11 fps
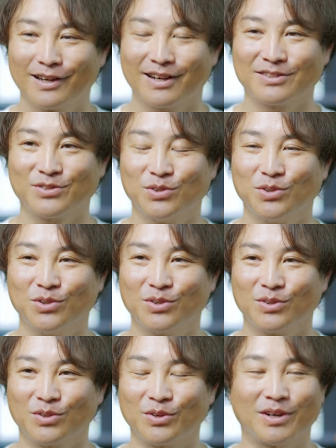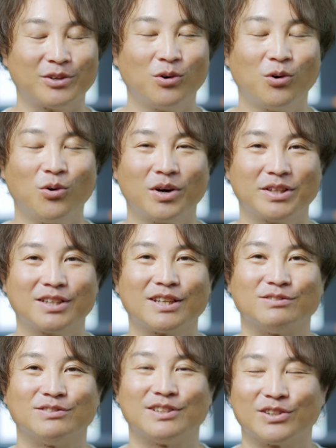画像というか予報が出て
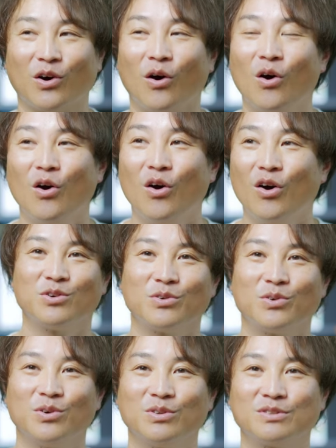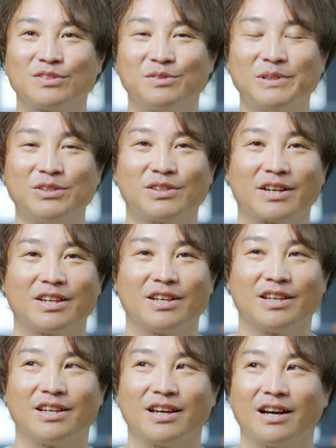るんですよこの図見る限
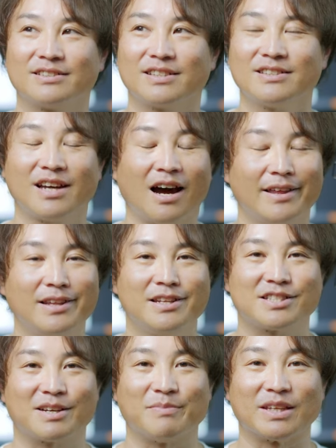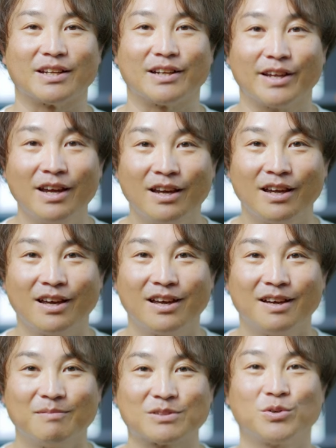り全然晴れねえじゃんみたいなね、
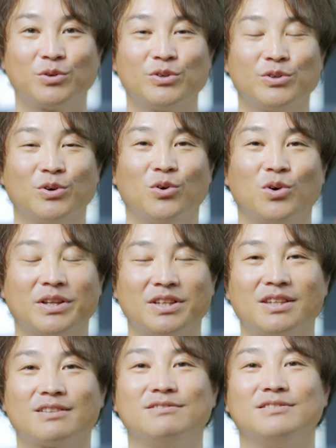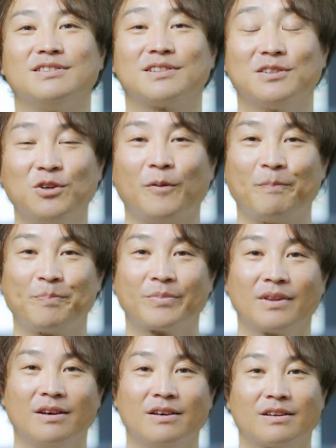まあ、そういう予報が出てるんですけど
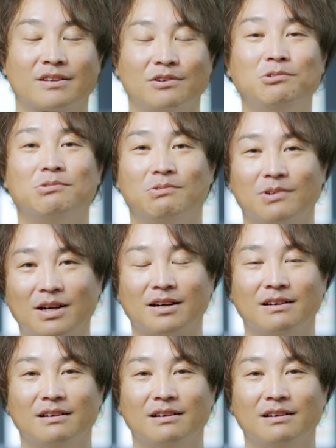今日は、